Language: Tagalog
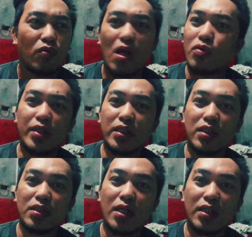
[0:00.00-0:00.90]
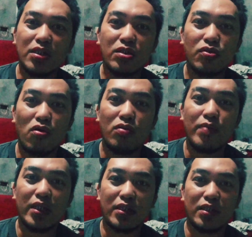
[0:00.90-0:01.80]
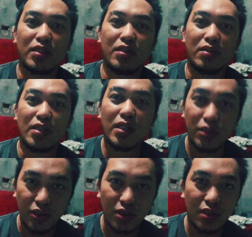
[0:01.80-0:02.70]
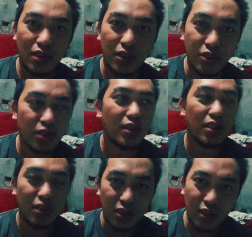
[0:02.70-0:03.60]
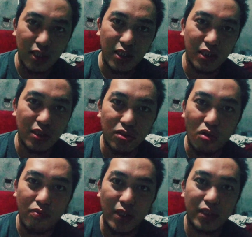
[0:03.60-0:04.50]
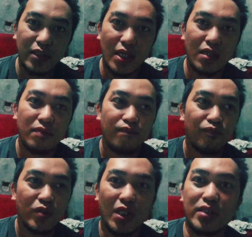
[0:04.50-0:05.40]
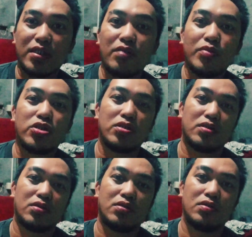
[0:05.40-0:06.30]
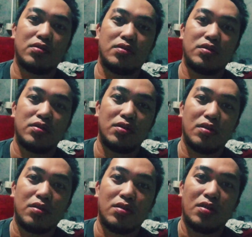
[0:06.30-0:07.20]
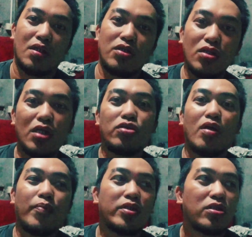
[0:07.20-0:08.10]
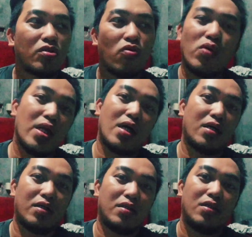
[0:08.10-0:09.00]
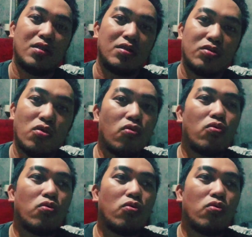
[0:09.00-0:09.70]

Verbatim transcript: wala akong nakikitang installment na legit legit na ins- nag-installment ng ice cream machine ayun lang yung napansin ko wala So,